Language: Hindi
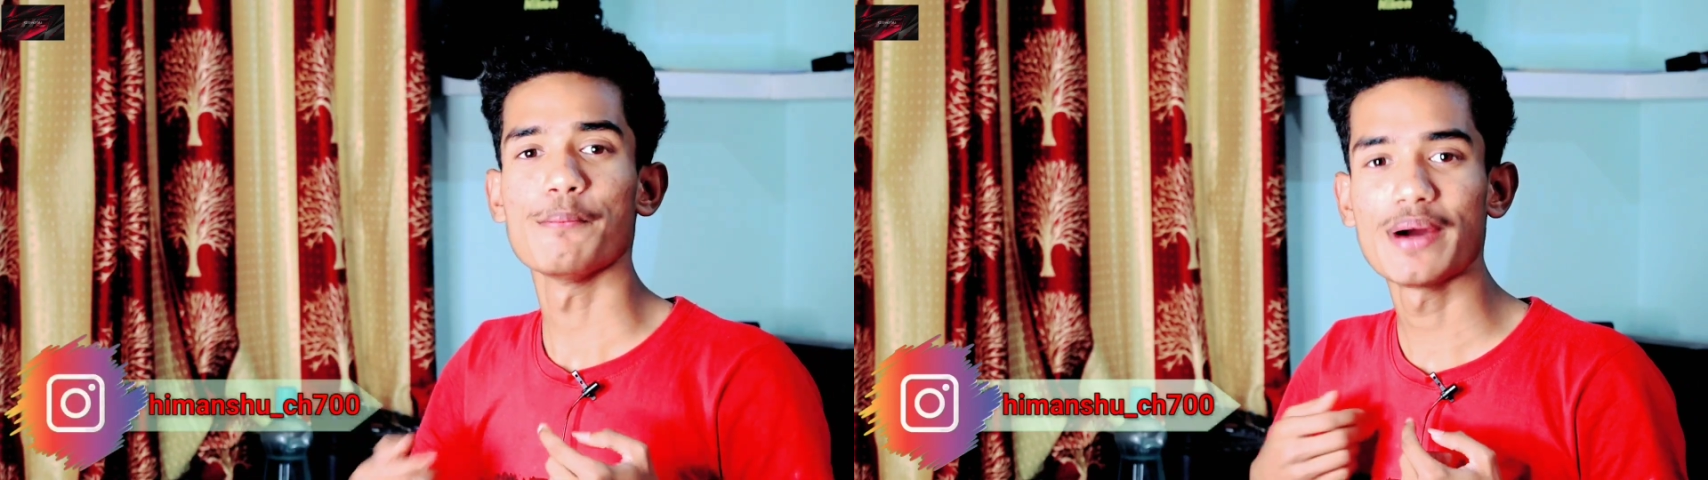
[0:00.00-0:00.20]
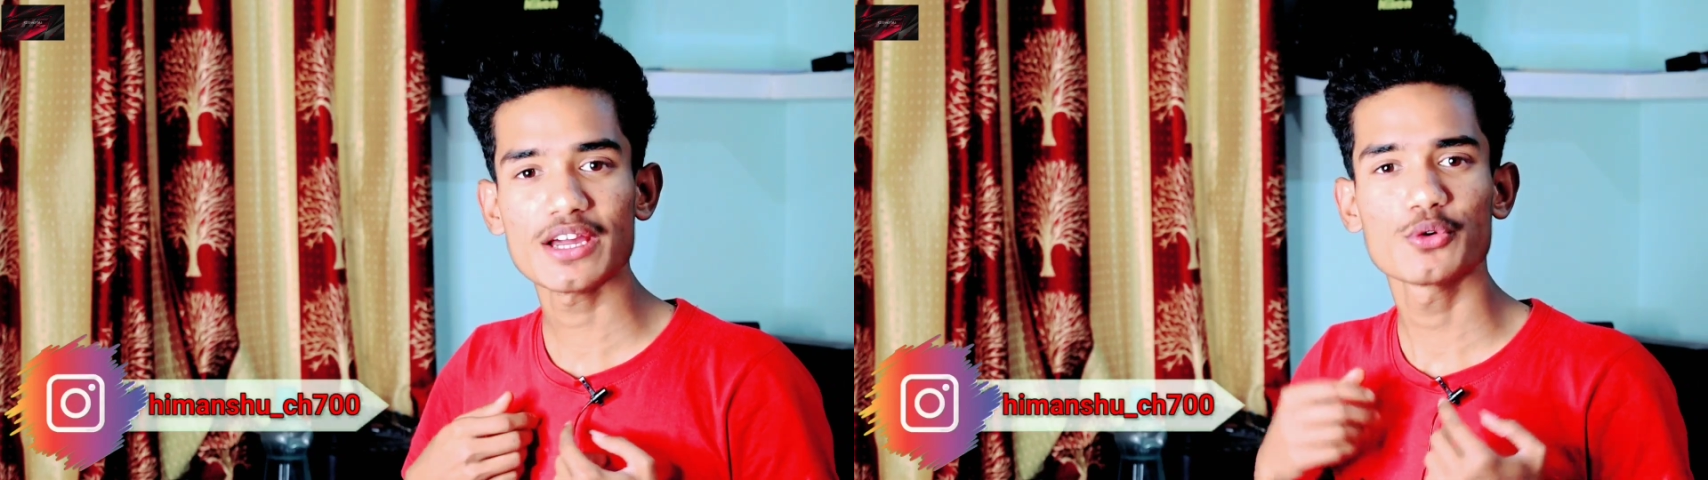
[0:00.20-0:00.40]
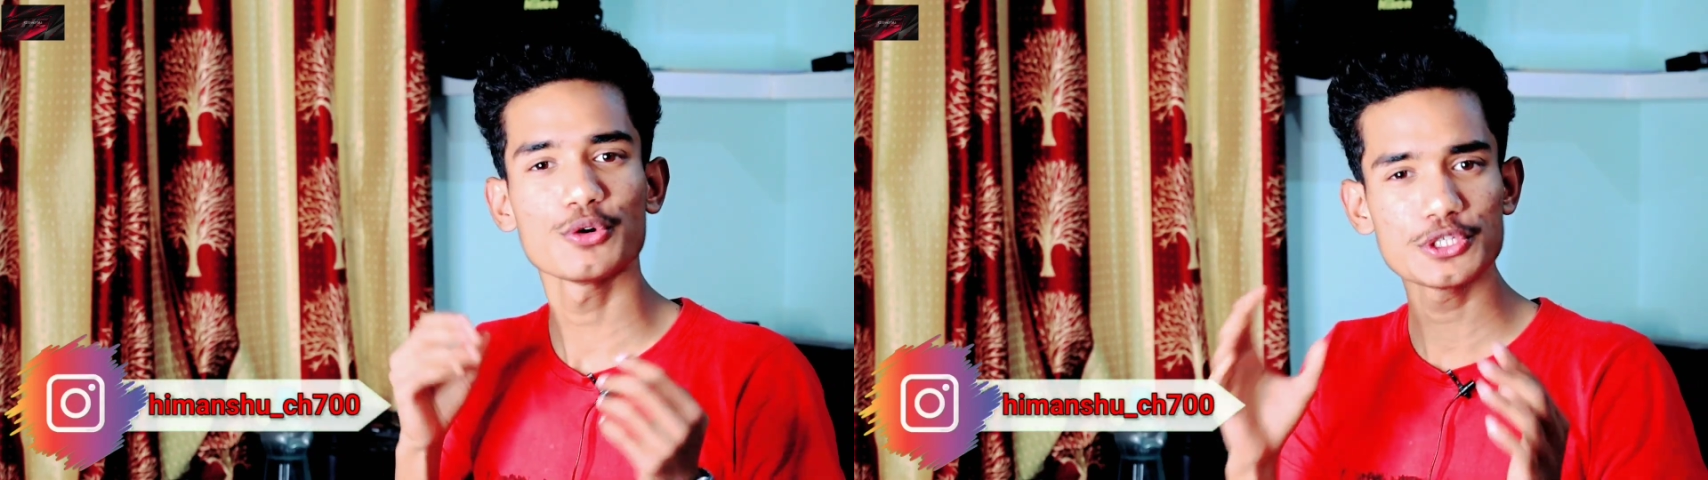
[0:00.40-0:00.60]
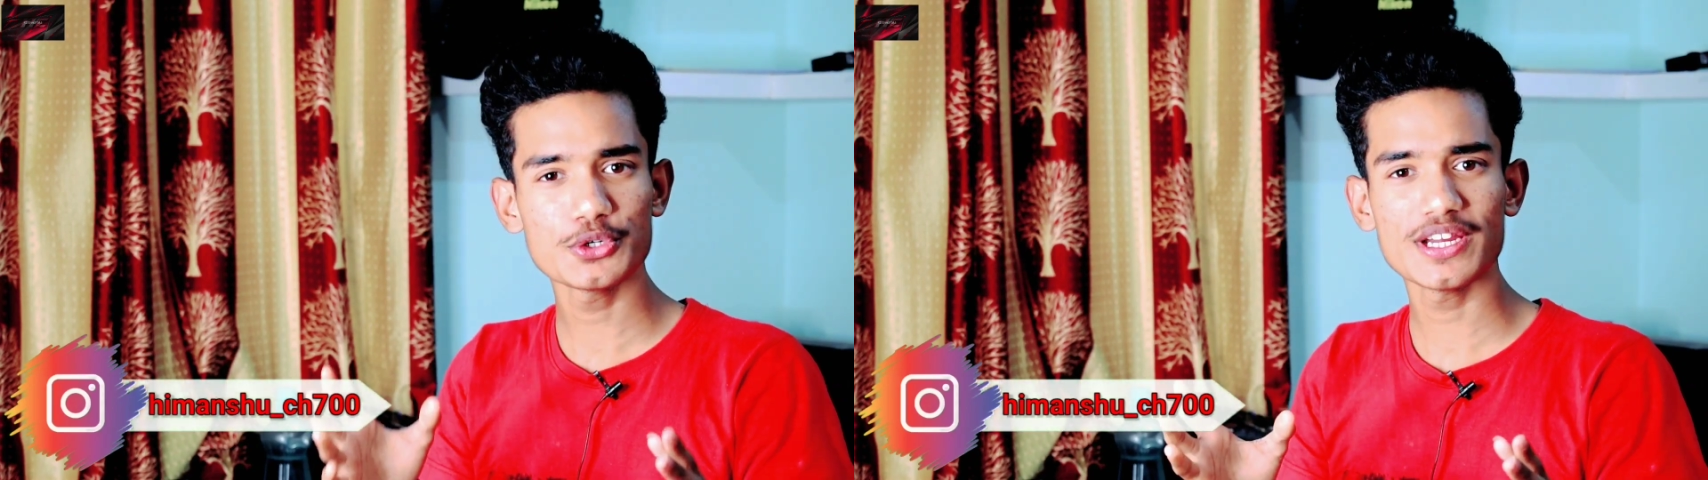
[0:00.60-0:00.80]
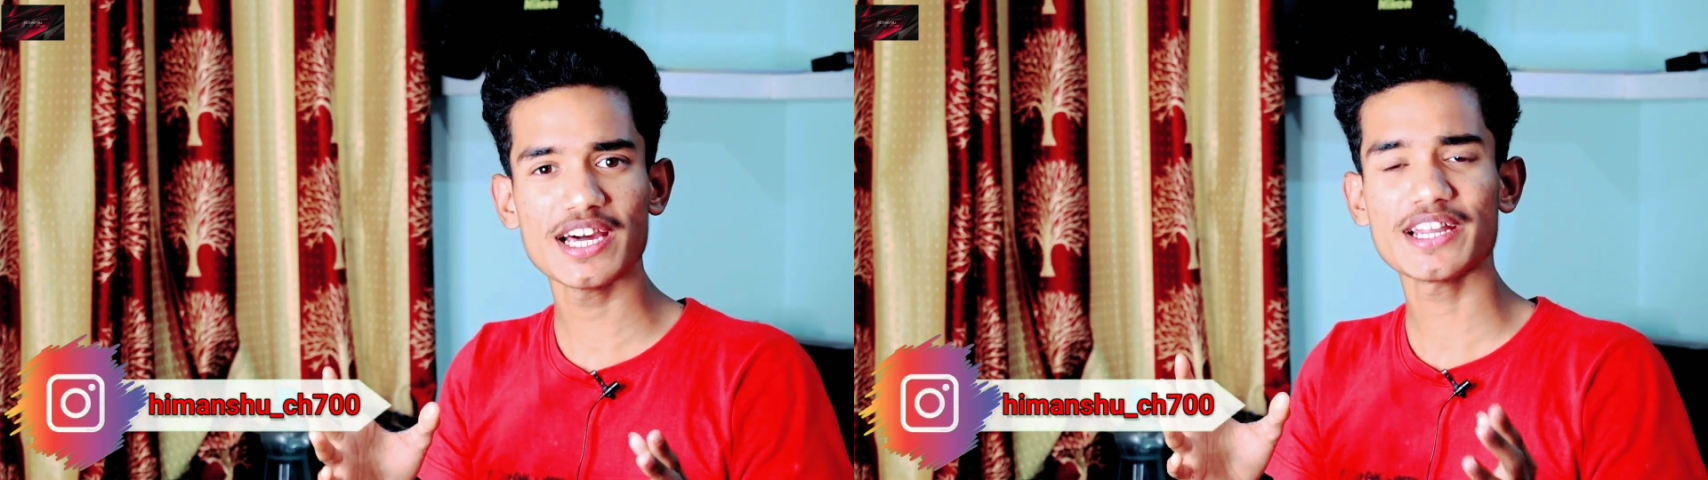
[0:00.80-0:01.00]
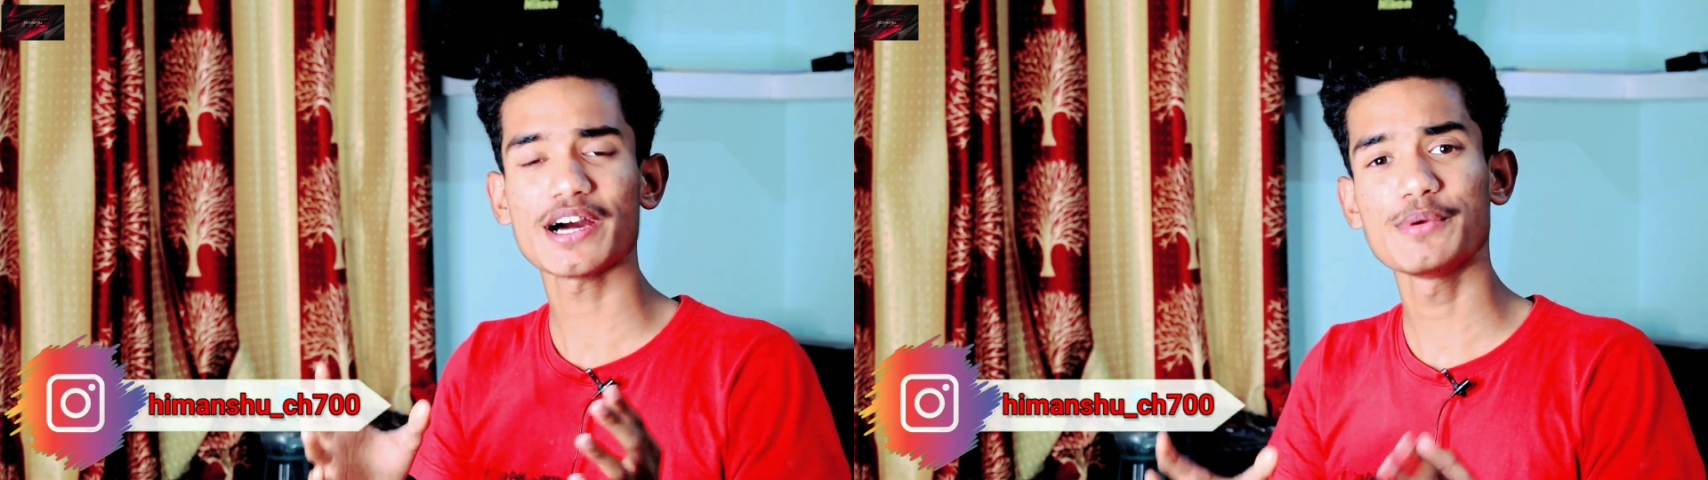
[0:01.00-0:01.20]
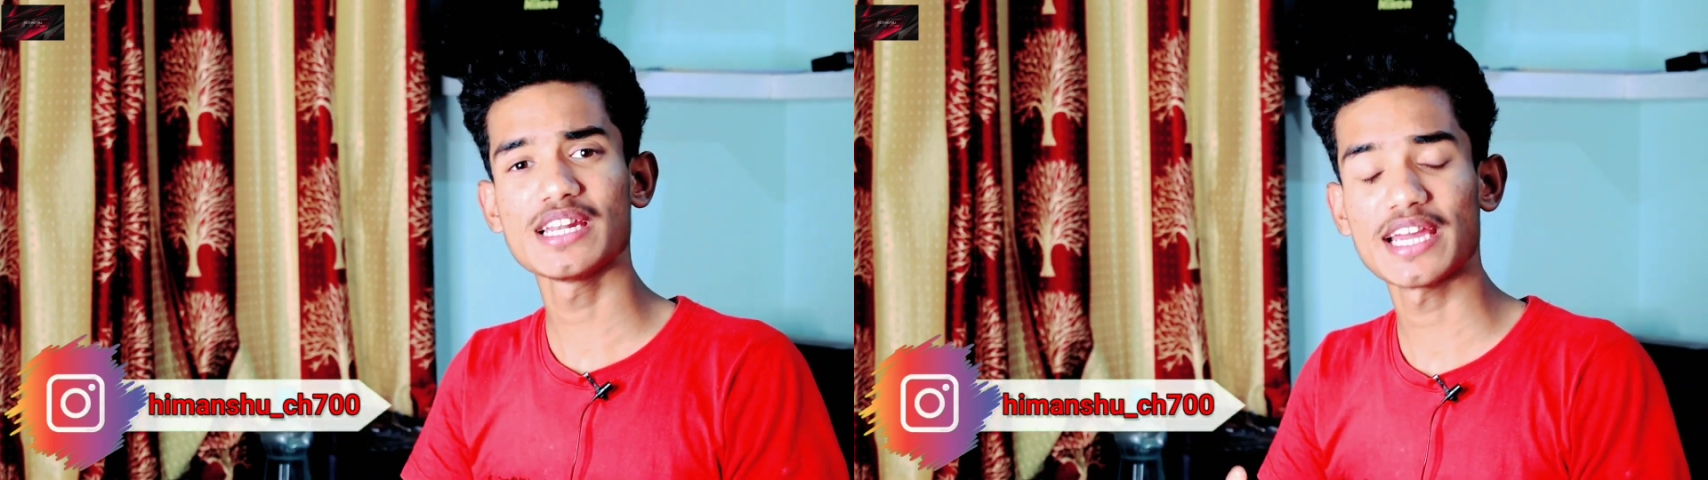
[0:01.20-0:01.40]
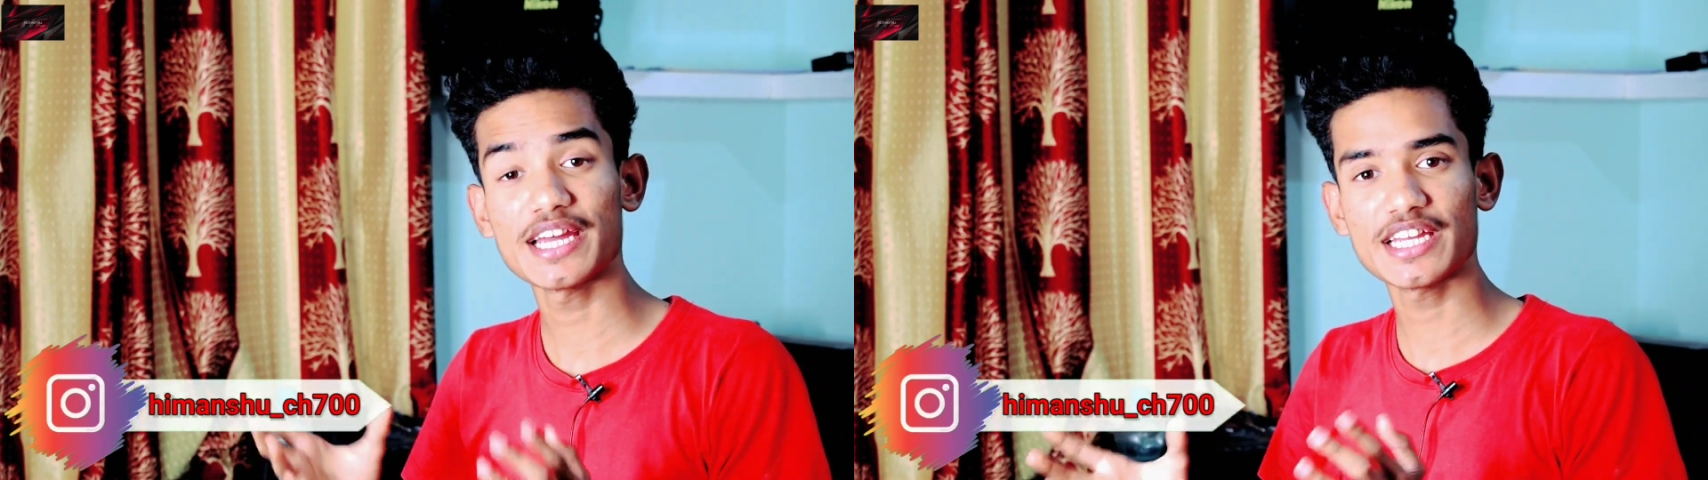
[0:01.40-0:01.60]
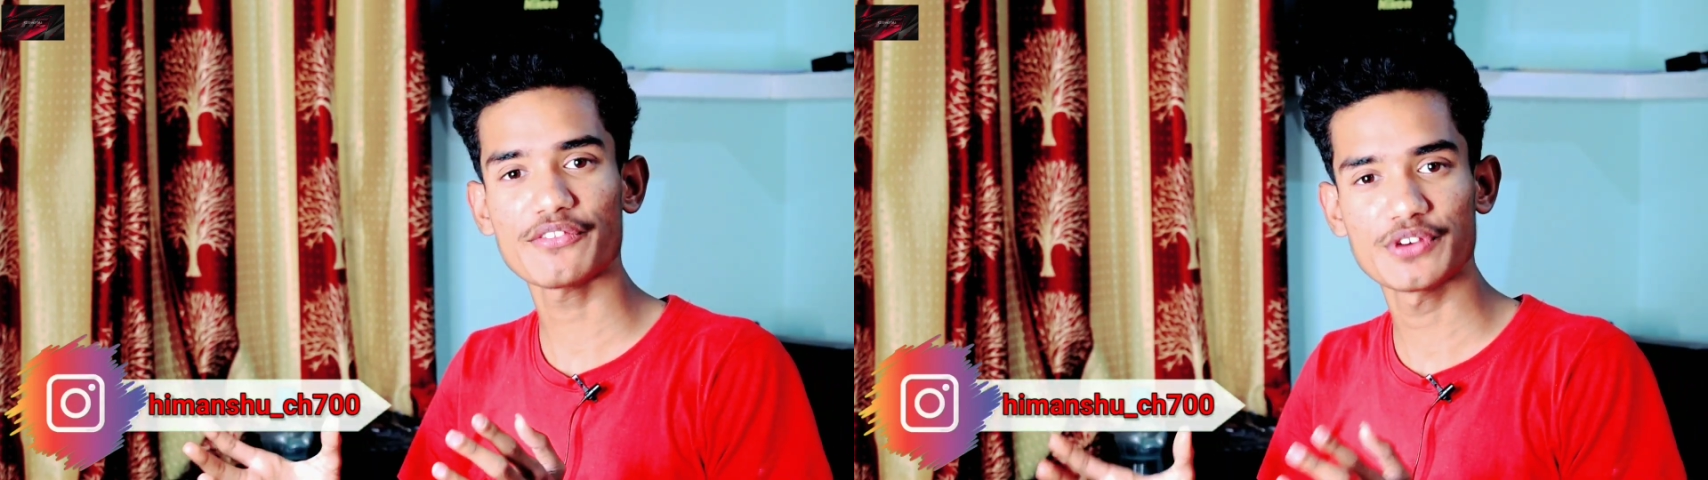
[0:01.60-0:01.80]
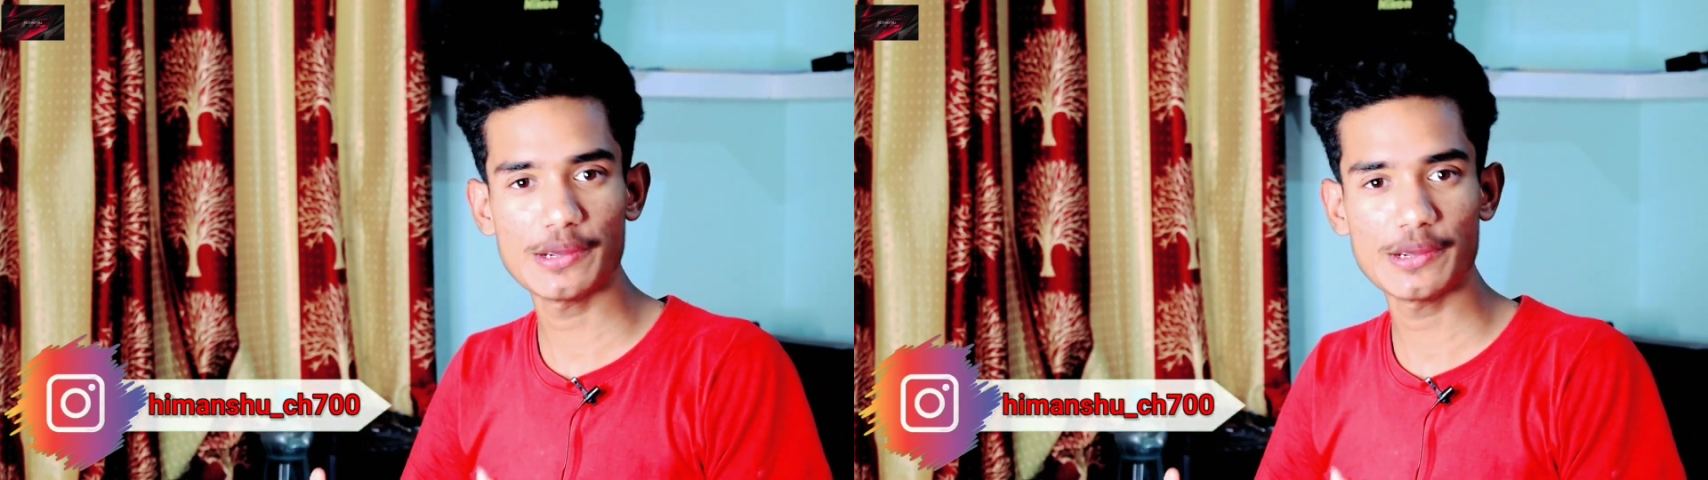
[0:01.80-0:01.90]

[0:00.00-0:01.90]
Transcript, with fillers: मैं खुद जो है यार अभी नया नया